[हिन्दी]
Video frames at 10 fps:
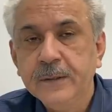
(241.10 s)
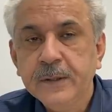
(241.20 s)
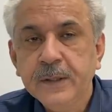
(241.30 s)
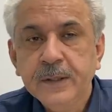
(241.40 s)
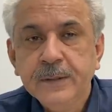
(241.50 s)

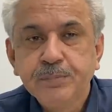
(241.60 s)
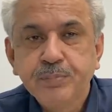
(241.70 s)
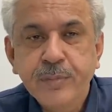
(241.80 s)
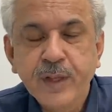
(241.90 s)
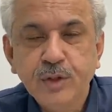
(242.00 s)

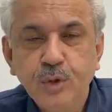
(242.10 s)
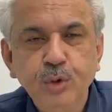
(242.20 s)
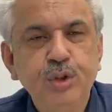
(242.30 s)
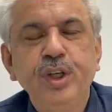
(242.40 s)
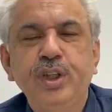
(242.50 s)
है
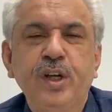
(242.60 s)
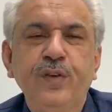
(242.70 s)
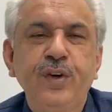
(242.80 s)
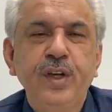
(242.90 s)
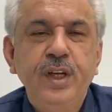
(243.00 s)
दूसरी
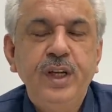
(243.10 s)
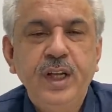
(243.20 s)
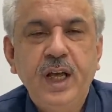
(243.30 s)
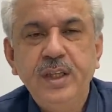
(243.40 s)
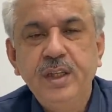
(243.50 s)
तरफ
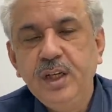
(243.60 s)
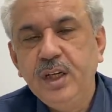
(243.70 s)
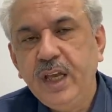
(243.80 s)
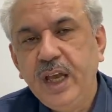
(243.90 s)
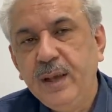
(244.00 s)

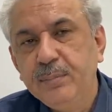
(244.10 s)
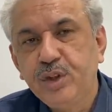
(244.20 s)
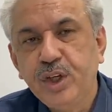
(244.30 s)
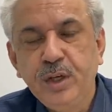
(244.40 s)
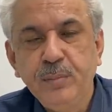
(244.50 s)
नादरीन अहम
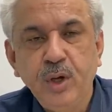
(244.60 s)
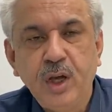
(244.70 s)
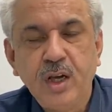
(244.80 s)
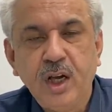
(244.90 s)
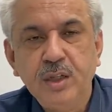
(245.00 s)
तरीन
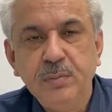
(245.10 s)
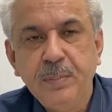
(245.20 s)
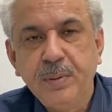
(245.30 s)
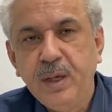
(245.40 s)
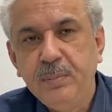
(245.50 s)
मुलाकात
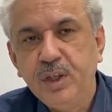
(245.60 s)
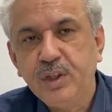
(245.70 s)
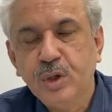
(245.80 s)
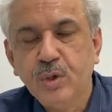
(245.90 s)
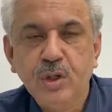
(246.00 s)
में प्राइम
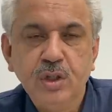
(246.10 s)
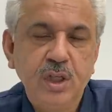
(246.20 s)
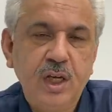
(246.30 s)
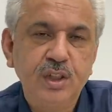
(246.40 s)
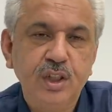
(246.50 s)
मिनिस्टर और
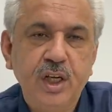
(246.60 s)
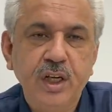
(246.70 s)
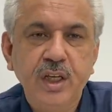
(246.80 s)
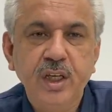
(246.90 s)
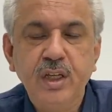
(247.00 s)
हसास
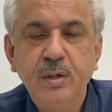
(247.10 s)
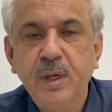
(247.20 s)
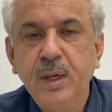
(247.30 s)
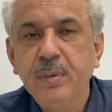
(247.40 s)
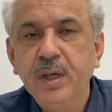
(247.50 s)
अदारे के
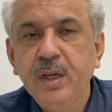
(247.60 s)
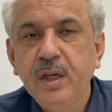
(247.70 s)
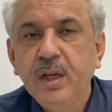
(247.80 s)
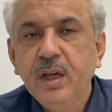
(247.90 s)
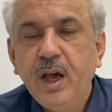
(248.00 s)
सरबरा में
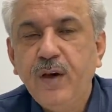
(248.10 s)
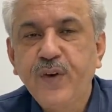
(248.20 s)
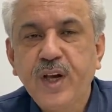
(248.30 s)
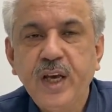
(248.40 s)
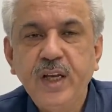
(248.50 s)

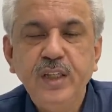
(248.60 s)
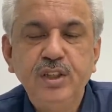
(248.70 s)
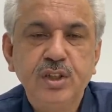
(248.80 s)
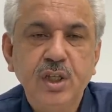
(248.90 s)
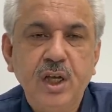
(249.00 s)

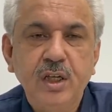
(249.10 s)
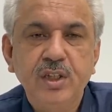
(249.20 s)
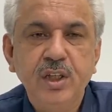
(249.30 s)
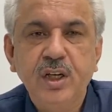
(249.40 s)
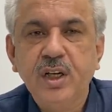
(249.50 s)

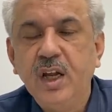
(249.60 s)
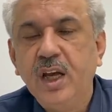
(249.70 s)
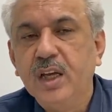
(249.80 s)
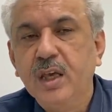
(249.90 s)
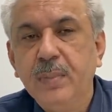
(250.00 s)
अफगानिस्तान से
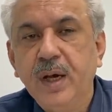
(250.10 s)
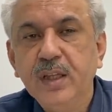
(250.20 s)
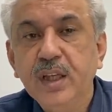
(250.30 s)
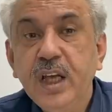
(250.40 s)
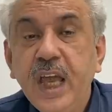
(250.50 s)
अनखला के
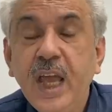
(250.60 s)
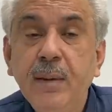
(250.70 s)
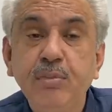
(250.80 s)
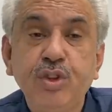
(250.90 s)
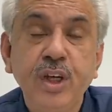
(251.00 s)
बाद
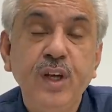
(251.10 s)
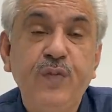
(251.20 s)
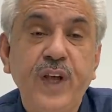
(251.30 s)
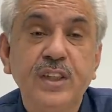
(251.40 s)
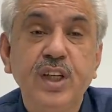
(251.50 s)
अहम तरीन
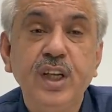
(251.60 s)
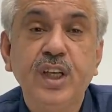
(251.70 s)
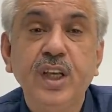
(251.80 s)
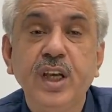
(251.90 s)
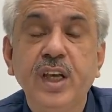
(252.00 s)
फैसले
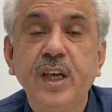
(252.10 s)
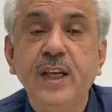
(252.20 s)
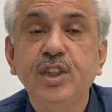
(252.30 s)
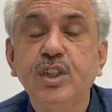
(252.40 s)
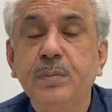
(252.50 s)
किए गए
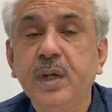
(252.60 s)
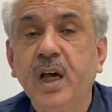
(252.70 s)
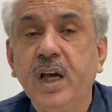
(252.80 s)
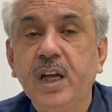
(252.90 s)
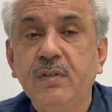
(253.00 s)
हैं जिसमें
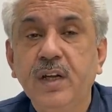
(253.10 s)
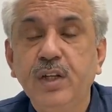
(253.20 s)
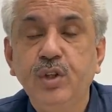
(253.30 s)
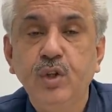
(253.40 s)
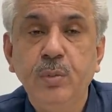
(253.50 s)
आने
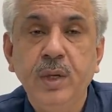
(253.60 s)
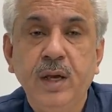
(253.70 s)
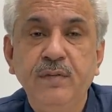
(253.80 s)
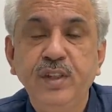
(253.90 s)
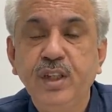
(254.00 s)
वाले दिनों में
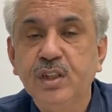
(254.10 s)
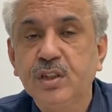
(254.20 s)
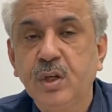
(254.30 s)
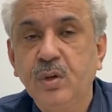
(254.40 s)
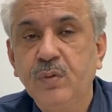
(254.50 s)
आप
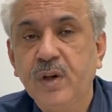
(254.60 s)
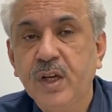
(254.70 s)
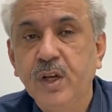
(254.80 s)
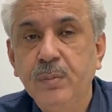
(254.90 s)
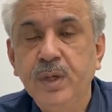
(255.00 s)
वजीरस्तान और
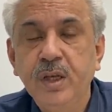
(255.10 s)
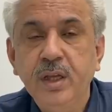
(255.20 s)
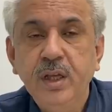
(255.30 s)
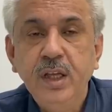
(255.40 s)
वाना में